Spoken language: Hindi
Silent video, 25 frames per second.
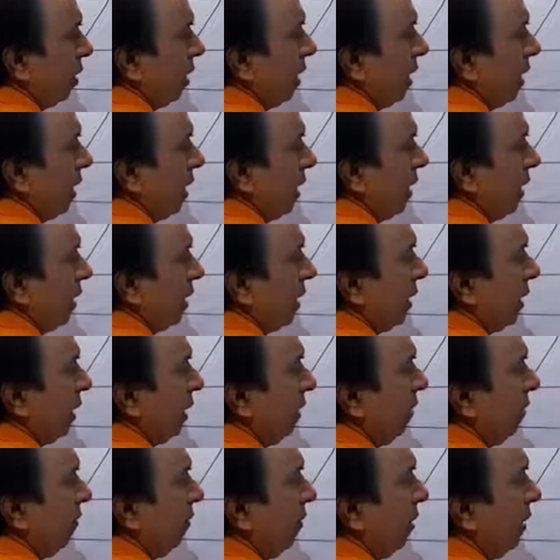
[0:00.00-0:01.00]
यानी कि
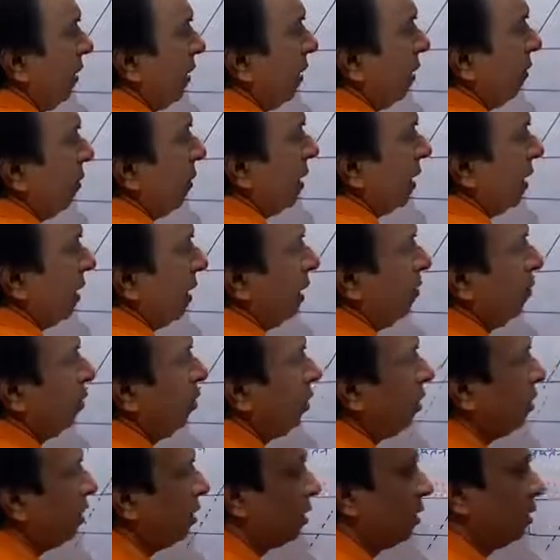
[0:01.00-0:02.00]
विरल माध्यम
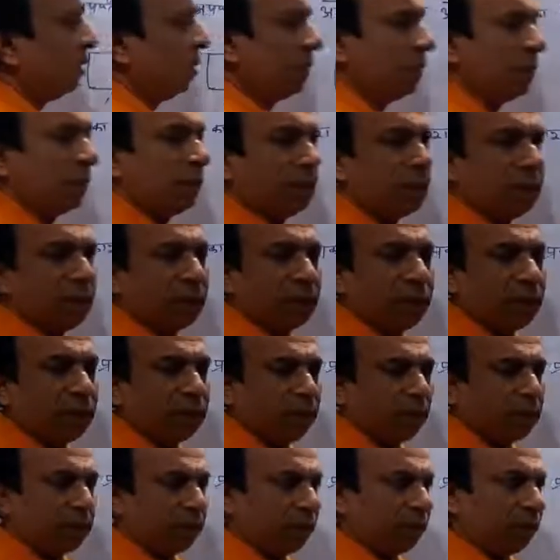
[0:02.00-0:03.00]
और सघन
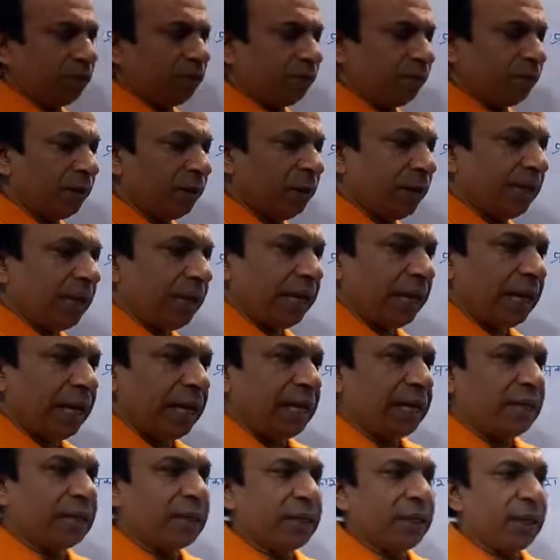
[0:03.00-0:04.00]
माध्यम
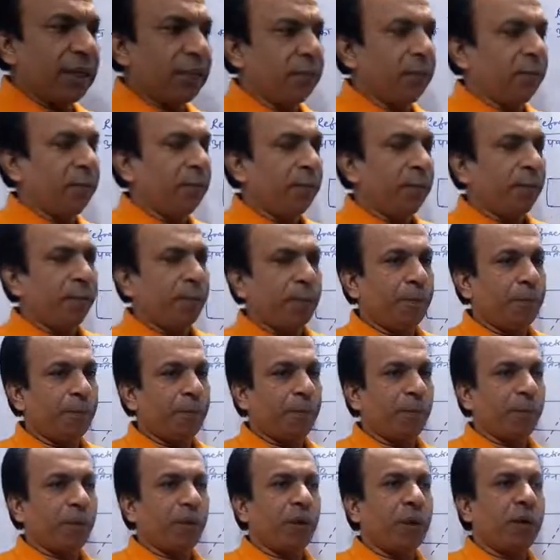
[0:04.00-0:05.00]
यानी जब
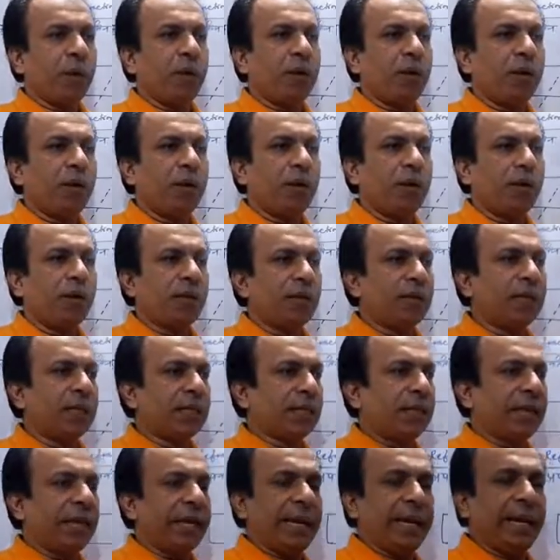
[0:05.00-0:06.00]

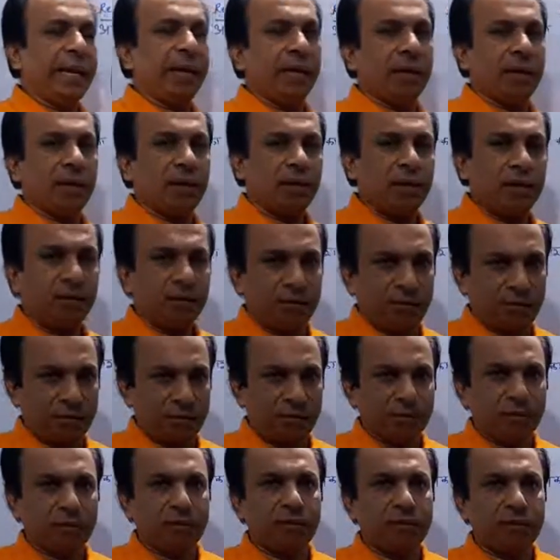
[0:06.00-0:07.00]
जैसे एयर
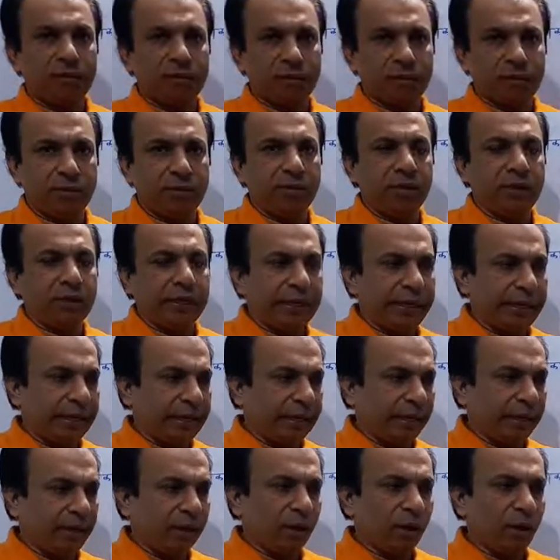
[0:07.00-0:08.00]

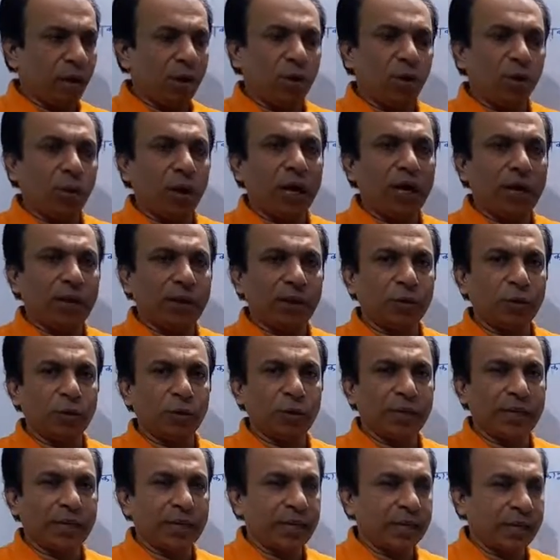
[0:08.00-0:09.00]
एयर और वाटर
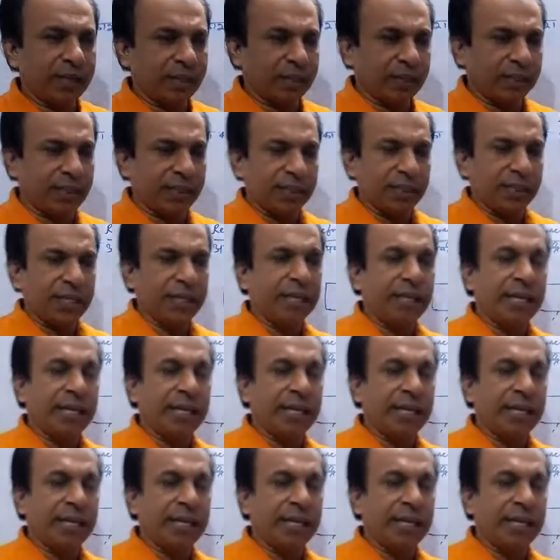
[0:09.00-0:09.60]
को देखेंगे तो किसकी